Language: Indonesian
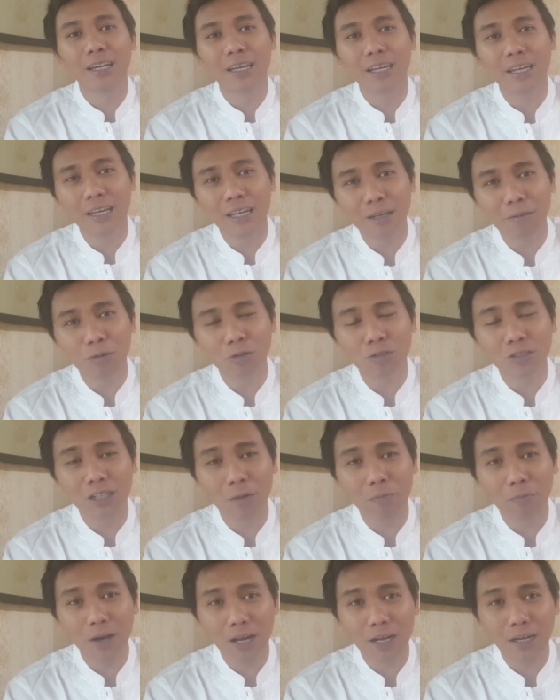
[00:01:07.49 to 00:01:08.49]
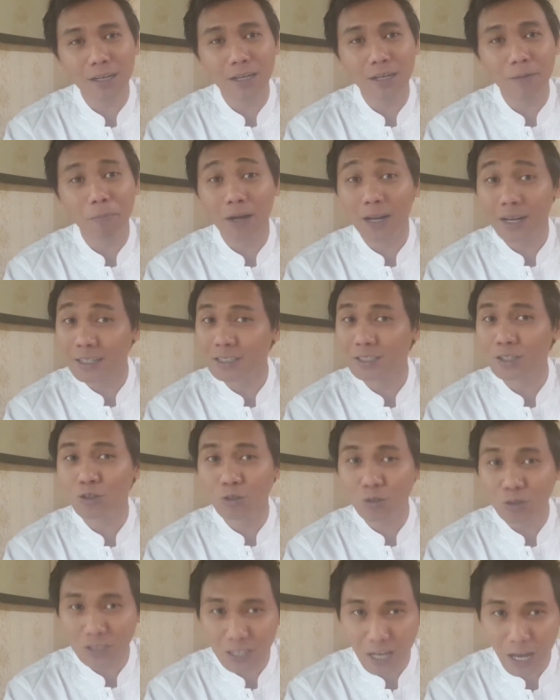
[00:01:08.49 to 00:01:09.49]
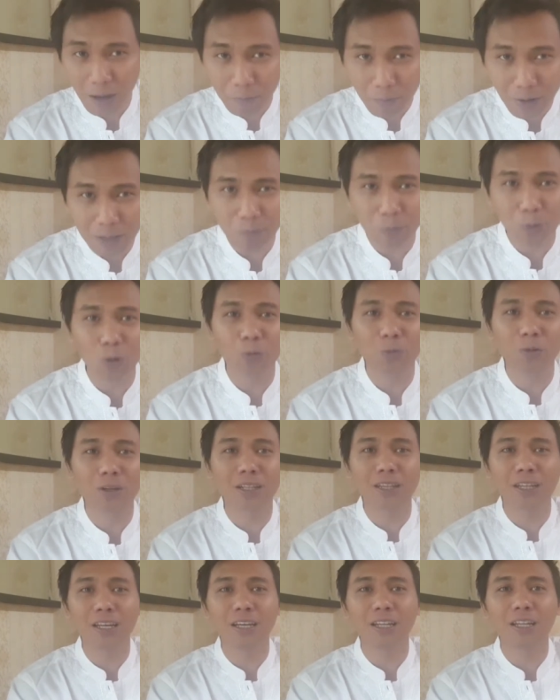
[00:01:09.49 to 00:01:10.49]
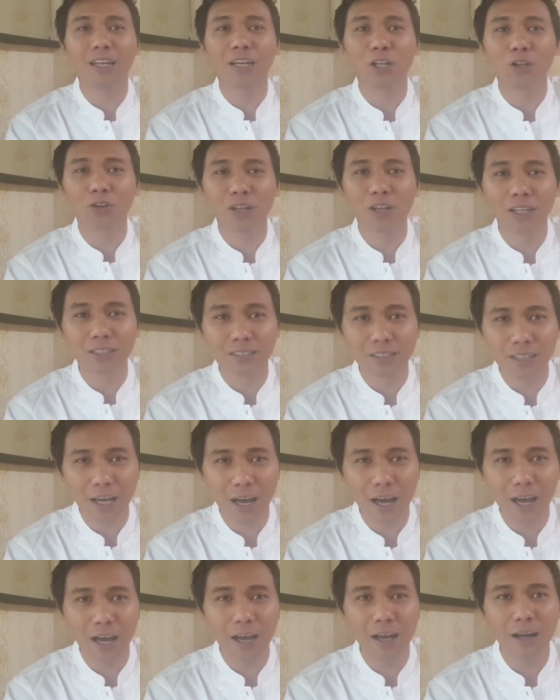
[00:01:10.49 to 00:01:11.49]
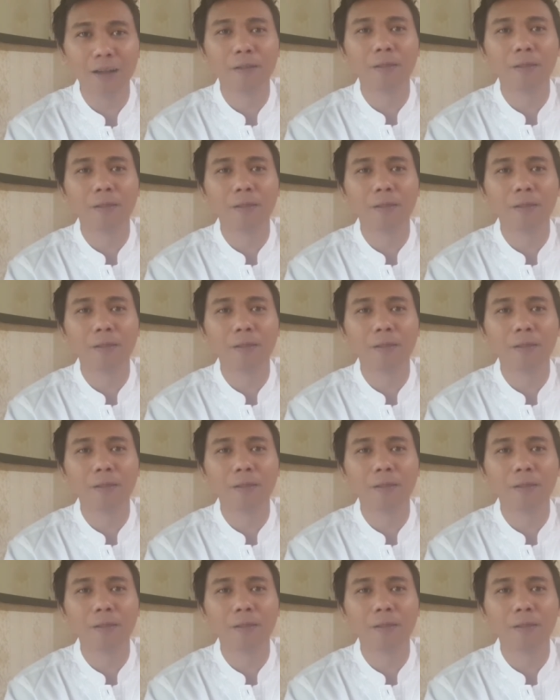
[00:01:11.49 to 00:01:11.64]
Ingin mengucapkan kepada seluruh sahabat properti di Indonesia,